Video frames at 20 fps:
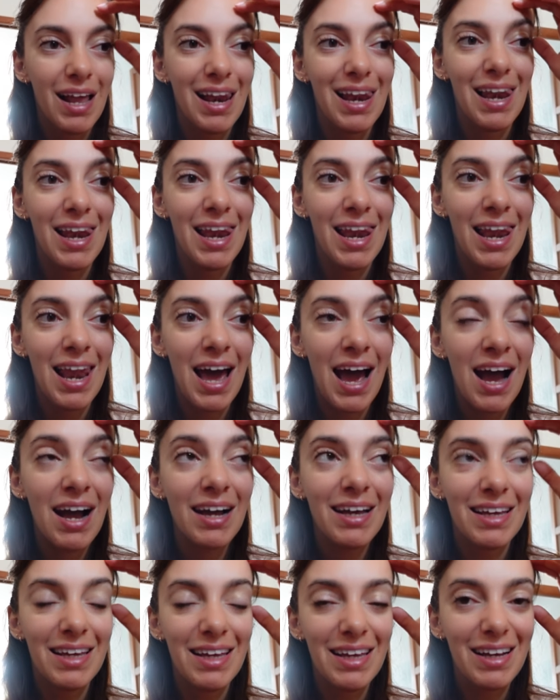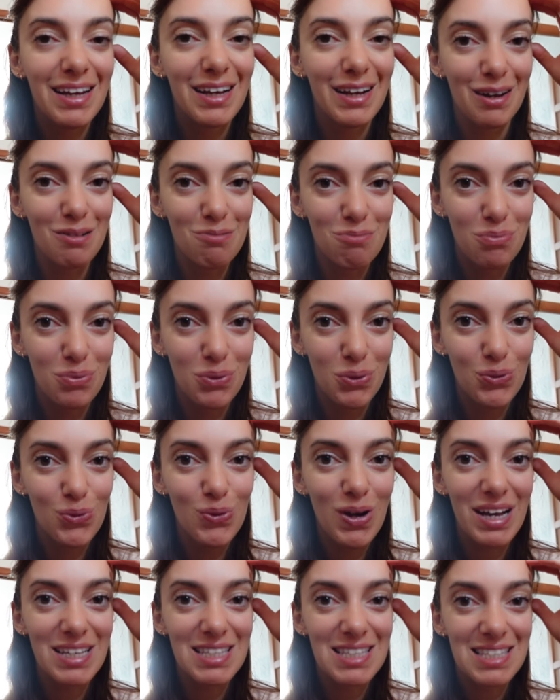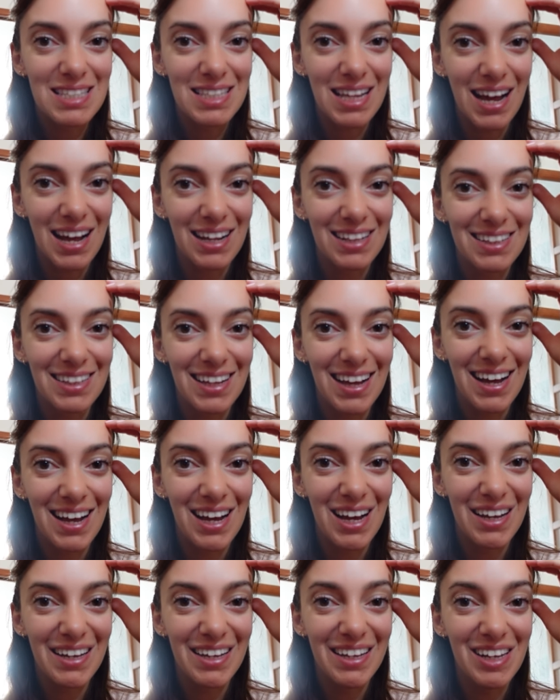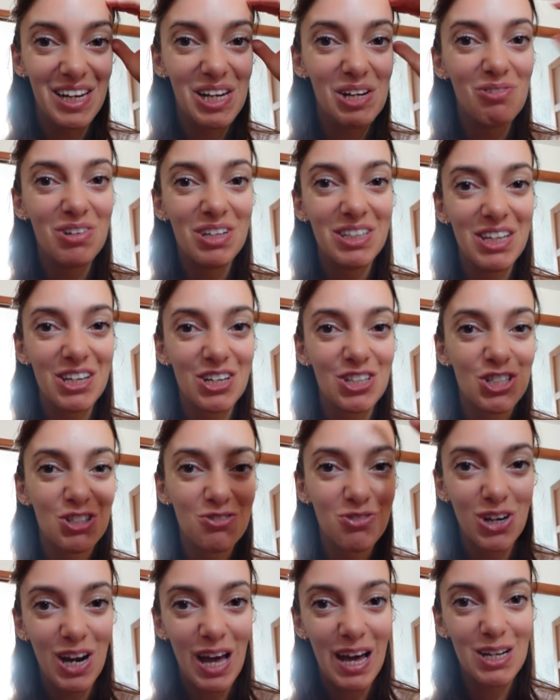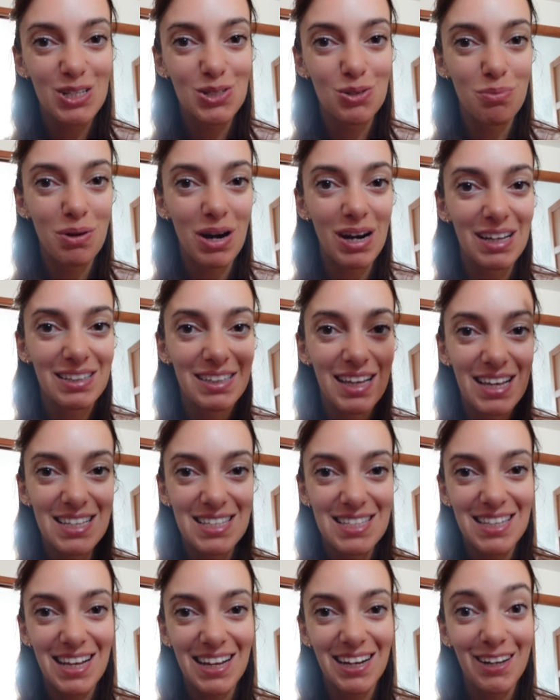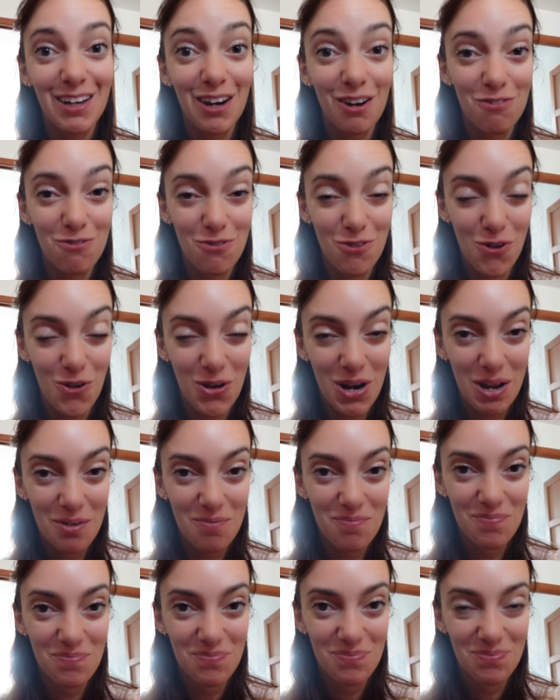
La chicca in più è stata il vederci volare sopra la testa il grifone,